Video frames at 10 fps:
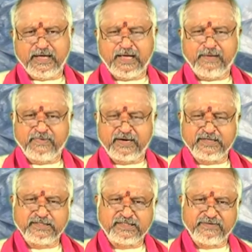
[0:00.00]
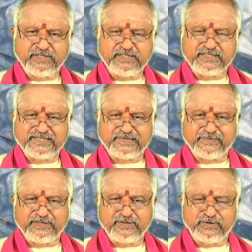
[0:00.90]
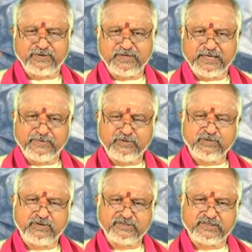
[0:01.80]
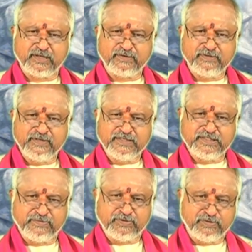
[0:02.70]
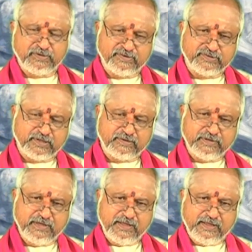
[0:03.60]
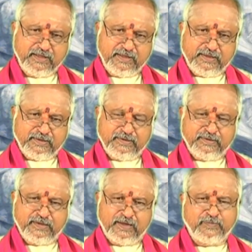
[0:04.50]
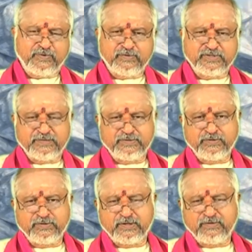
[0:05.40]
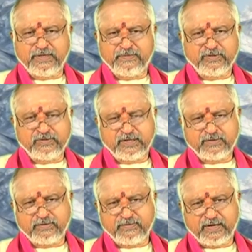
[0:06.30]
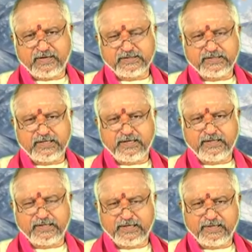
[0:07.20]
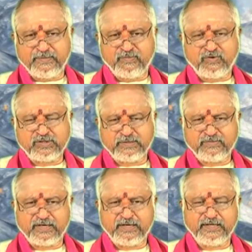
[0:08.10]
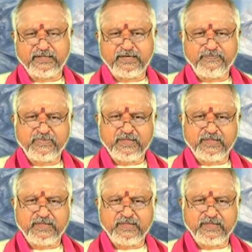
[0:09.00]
ఆ మరణశిక్ష విధించిన సమయంలో యమదూతలు వస్తారు శివదూతలు వస్తారు అప్పుడు శివదూతలు యమదూతలతో వారించి ఇతనికి మోక్షం కలిగింది